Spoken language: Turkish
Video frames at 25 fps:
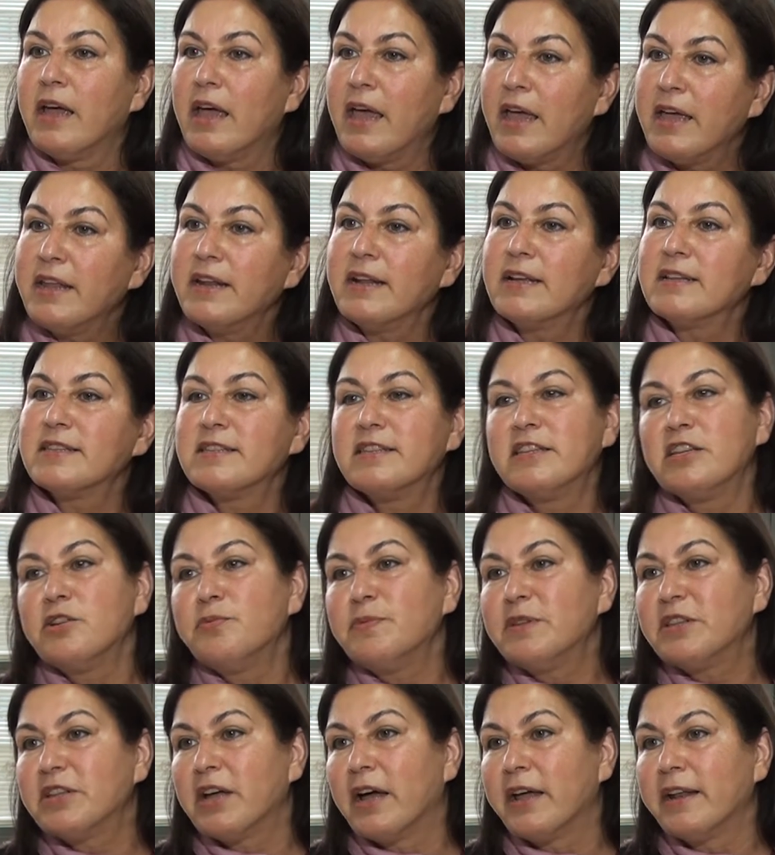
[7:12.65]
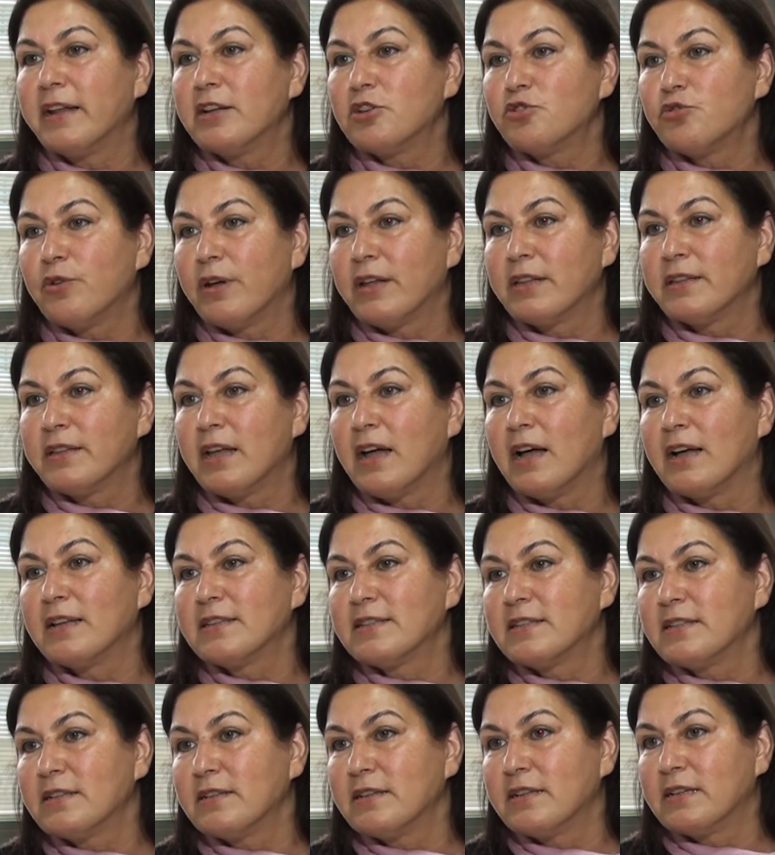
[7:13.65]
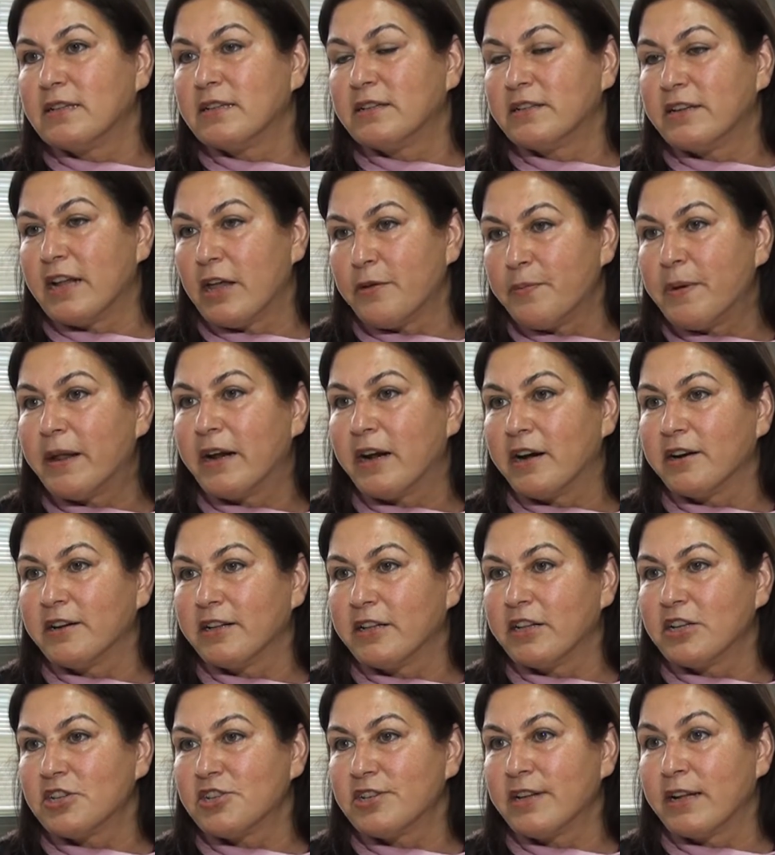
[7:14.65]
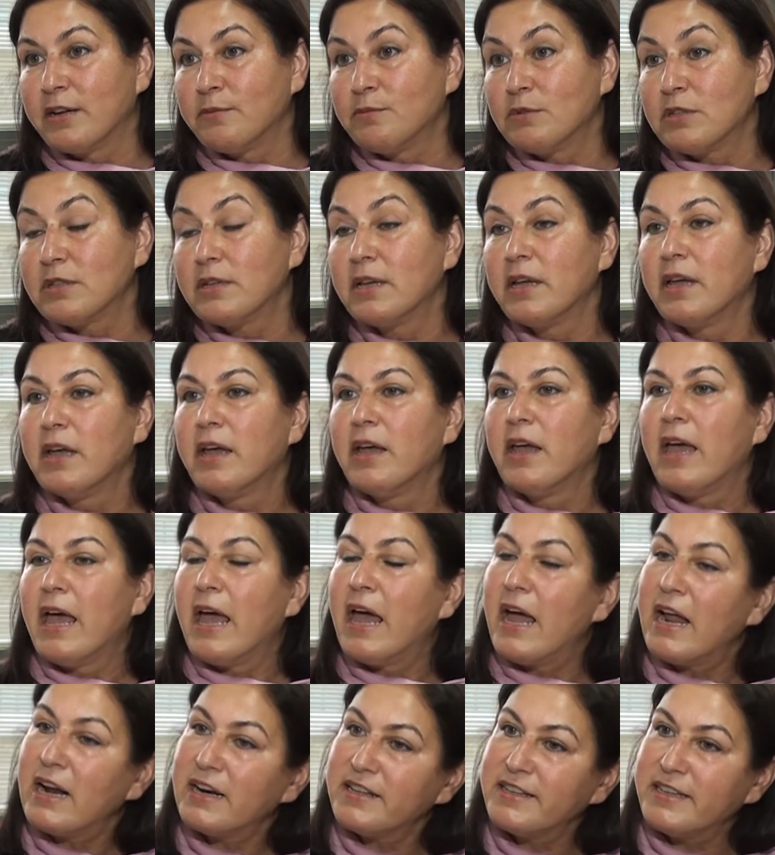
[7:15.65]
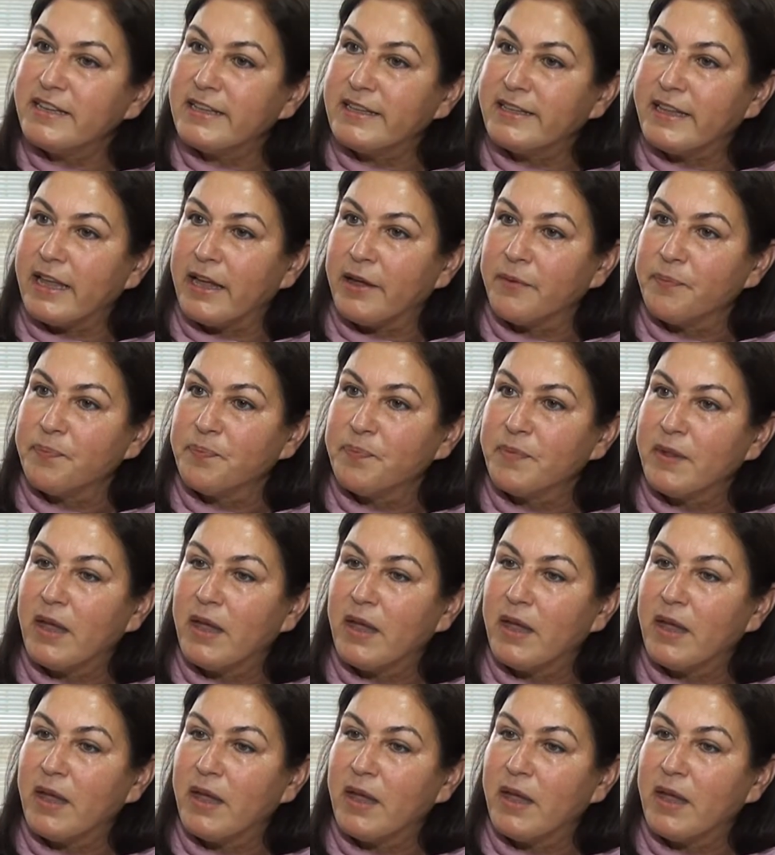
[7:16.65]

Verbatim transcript: en az 20 tane şu anda hazır e, rehber arkadaşlarımız her dilde.